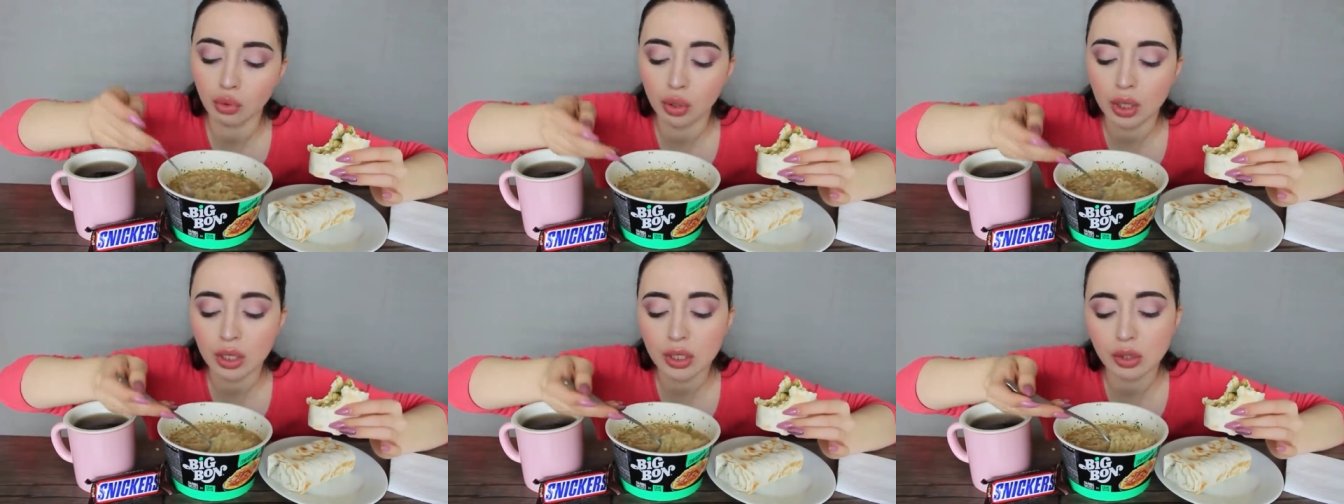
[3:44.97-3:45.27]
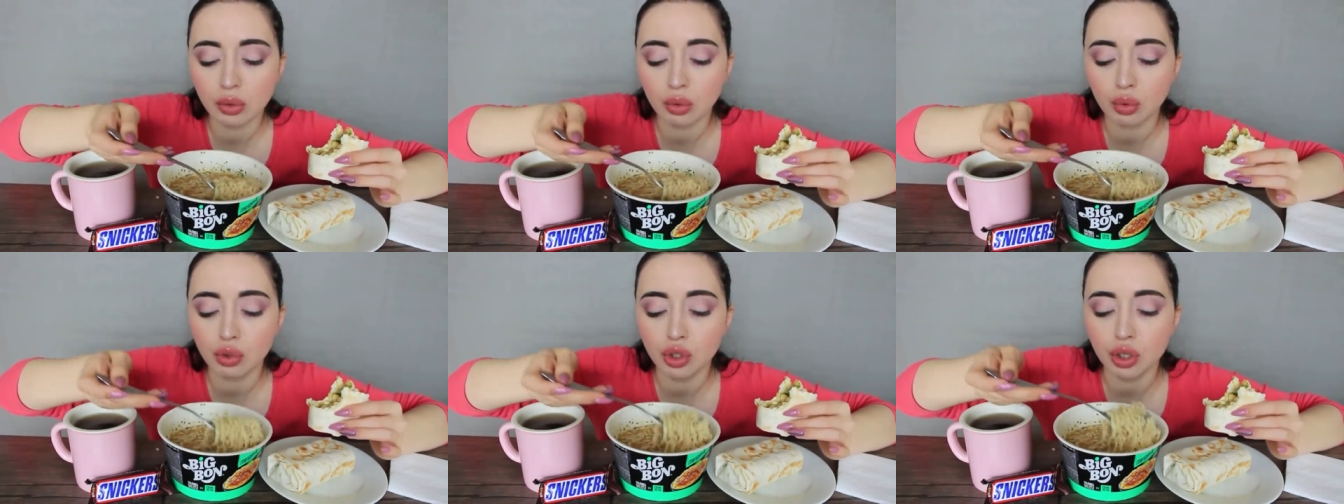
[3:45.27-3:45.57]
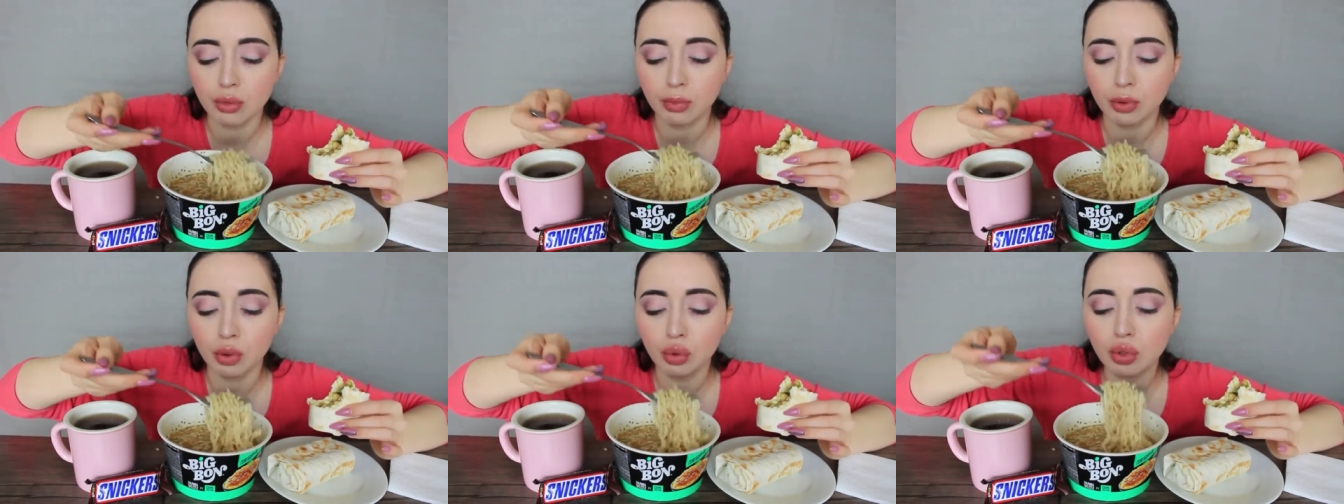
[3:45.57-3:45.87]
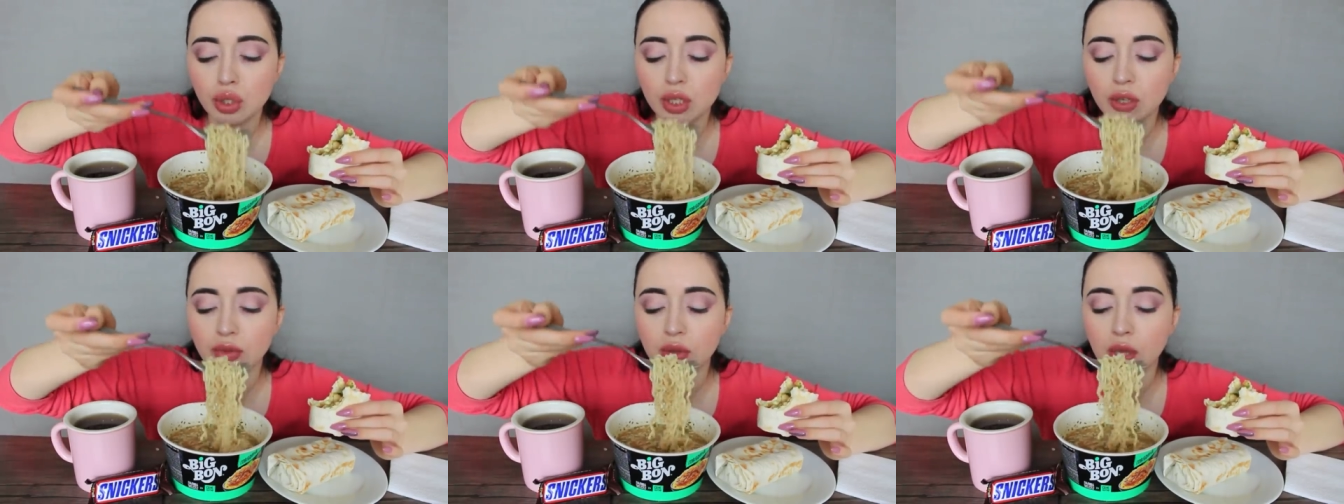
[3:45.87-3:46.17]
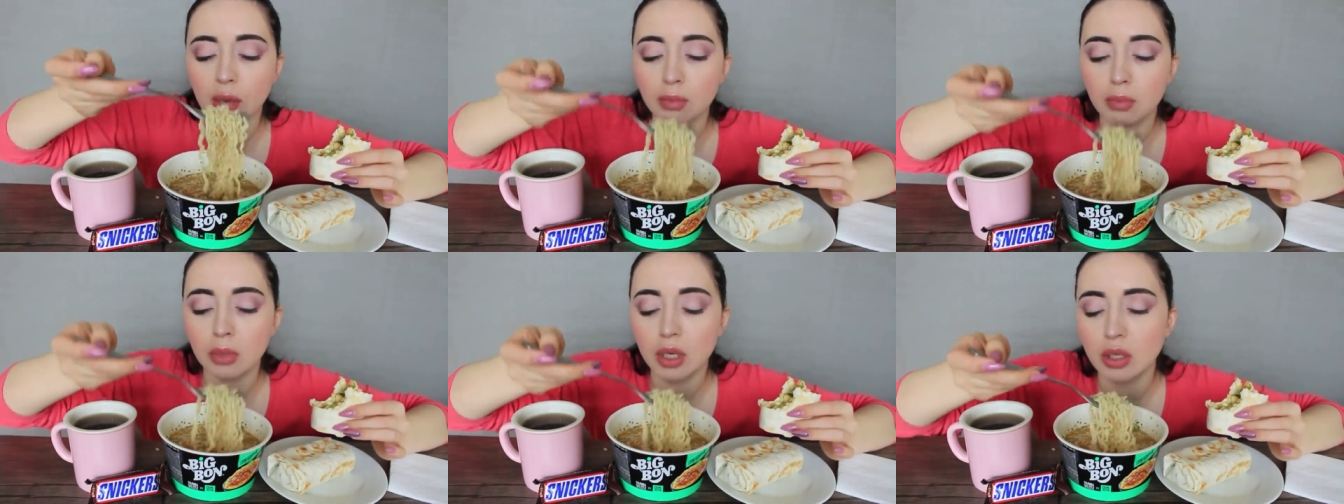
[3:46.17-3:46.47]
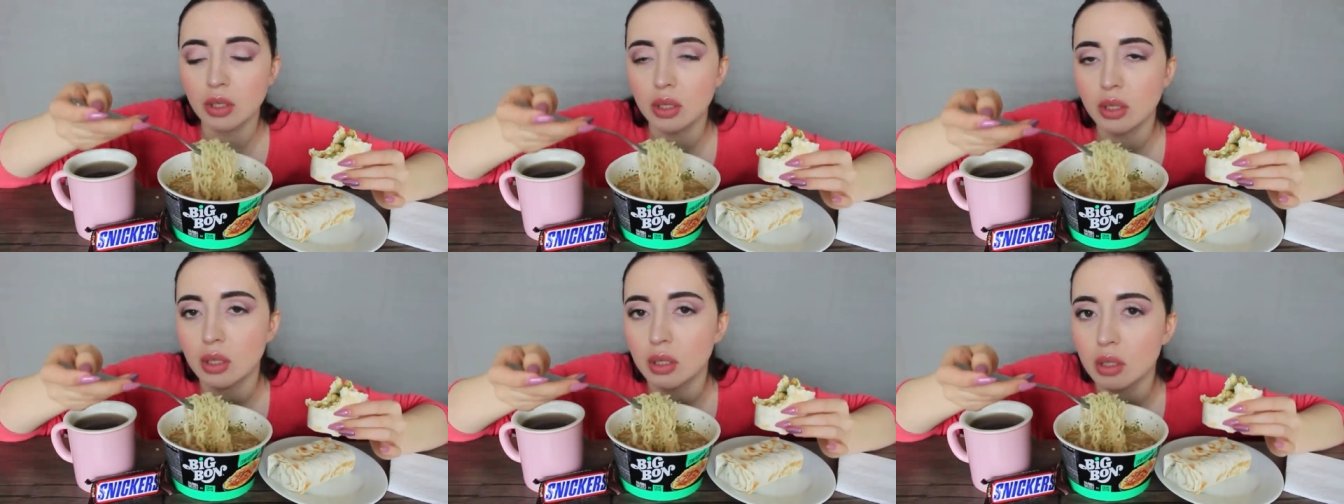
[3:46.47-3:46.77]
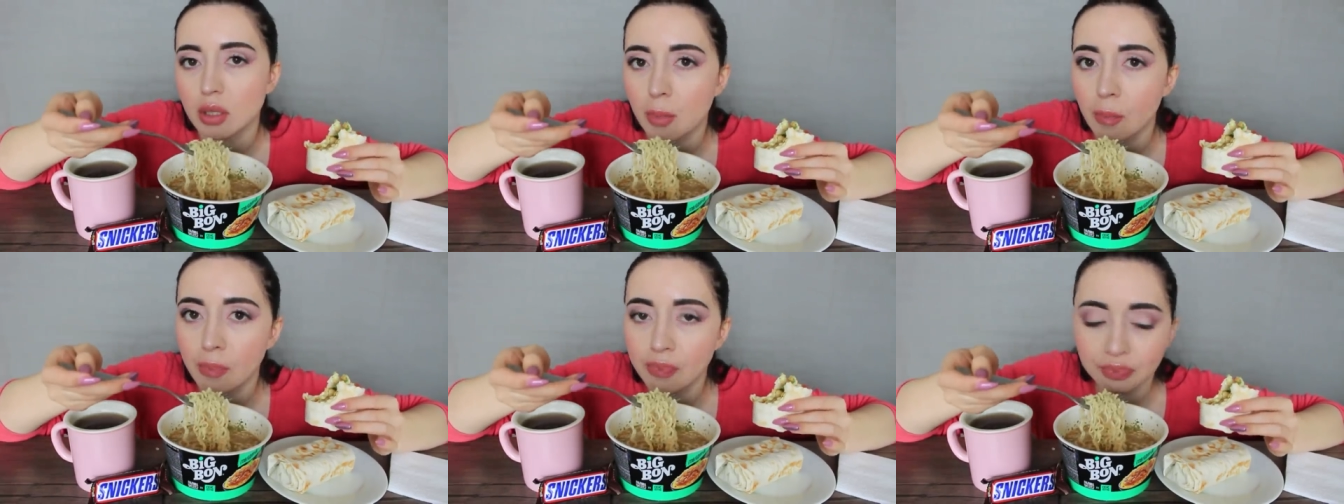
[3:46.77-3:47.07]
есть и куча плюсов, там
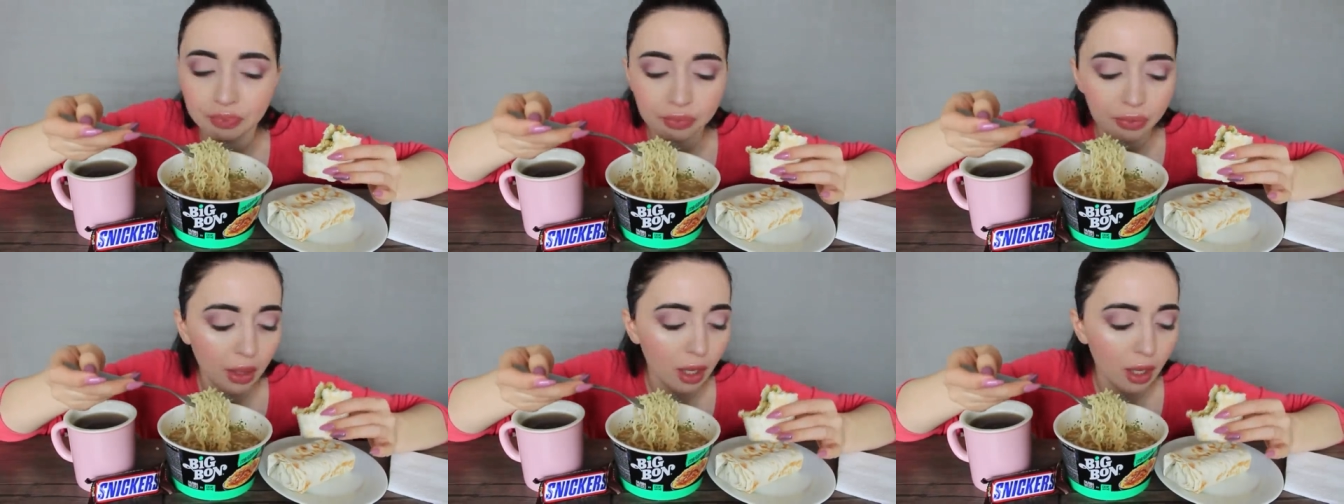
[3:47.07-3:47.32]
медиасети,